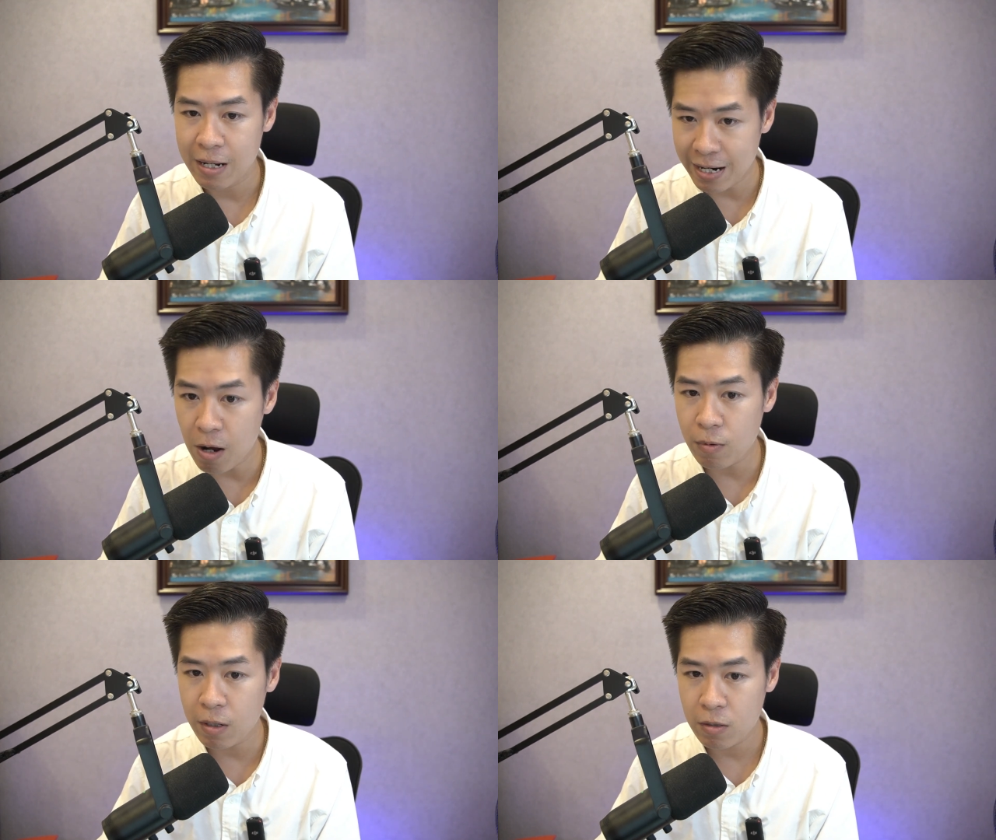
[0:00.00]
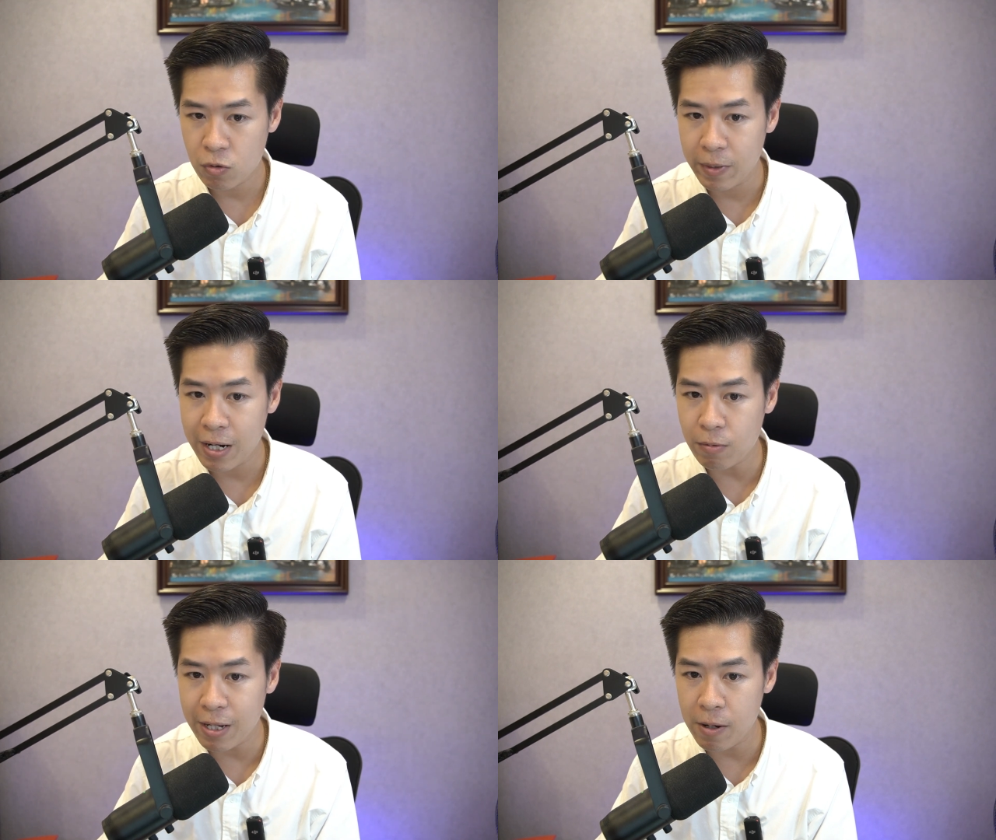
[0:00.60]
Lại khóc nhá, chuẩn bị
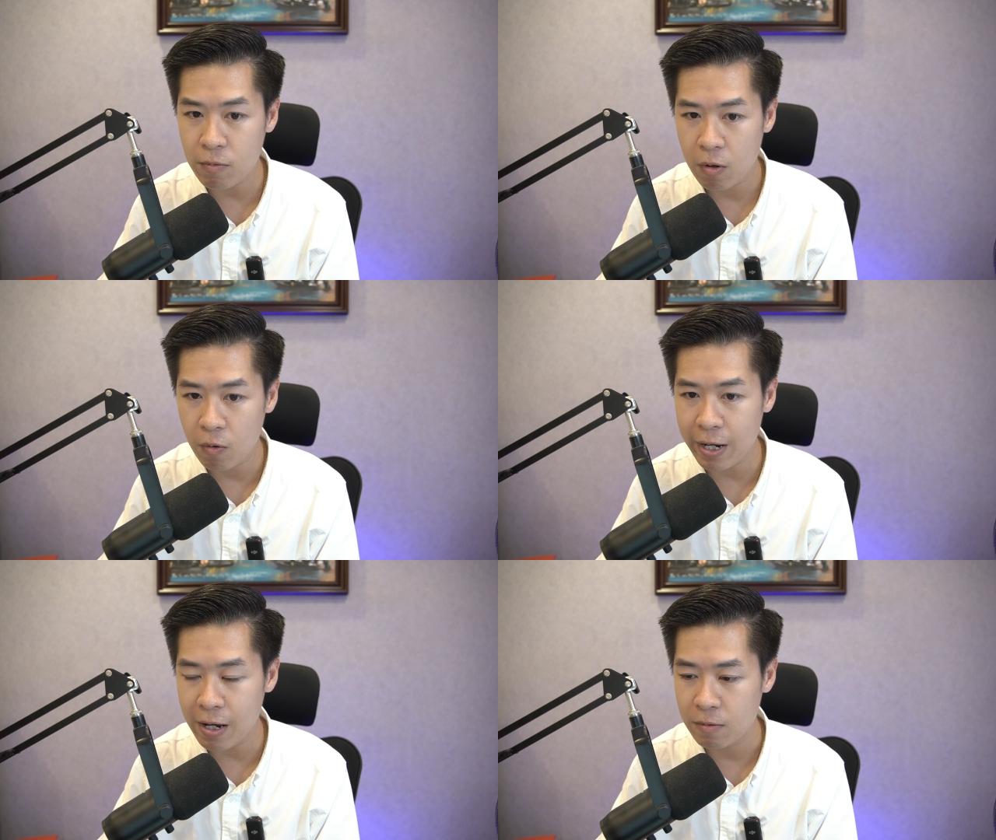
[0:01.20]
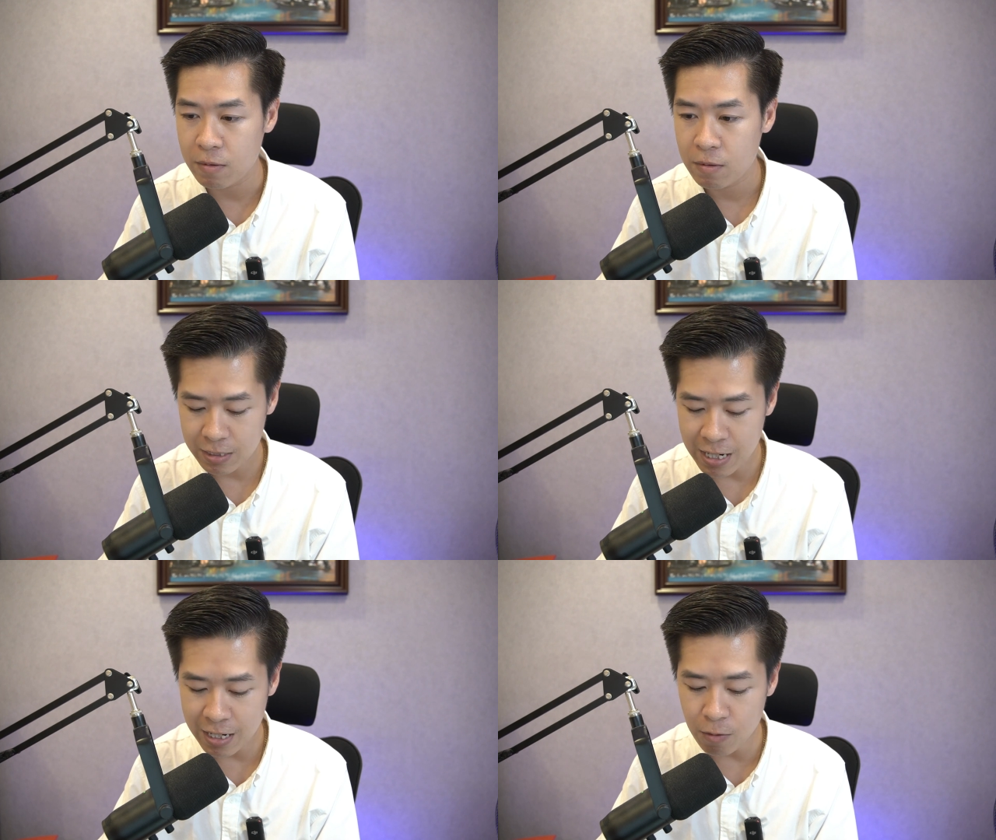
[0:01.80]
khóc tiếp không? Ok không?
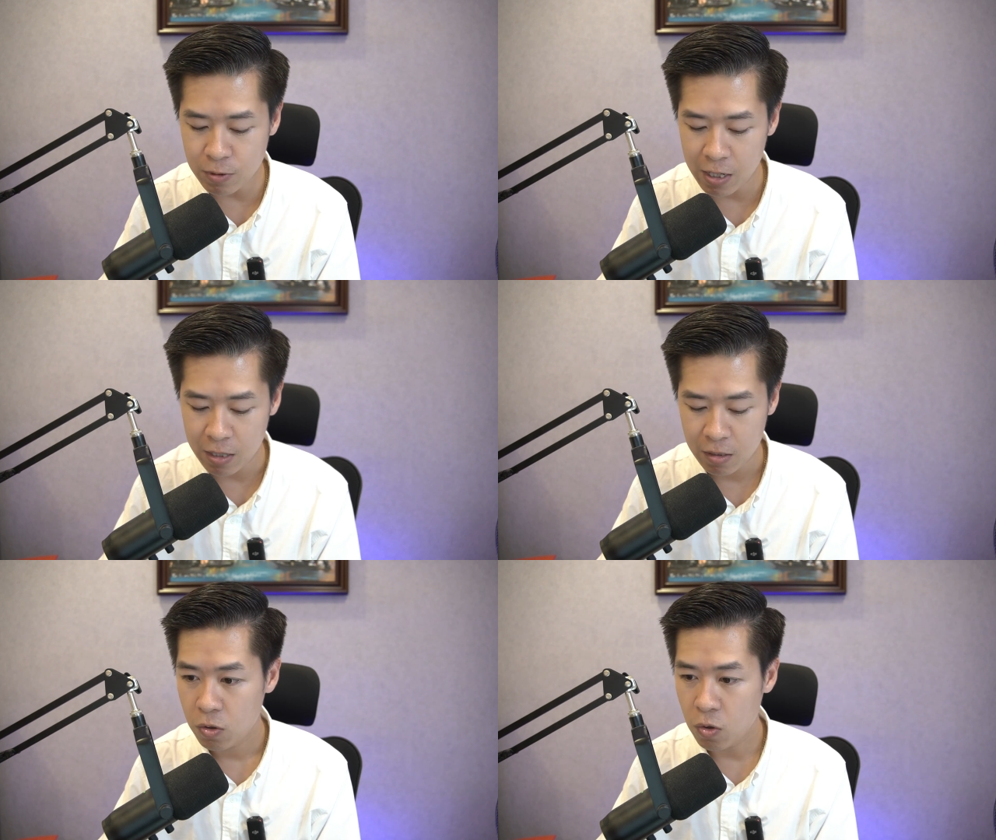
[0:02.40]
Sẵn sàng khóc chưa?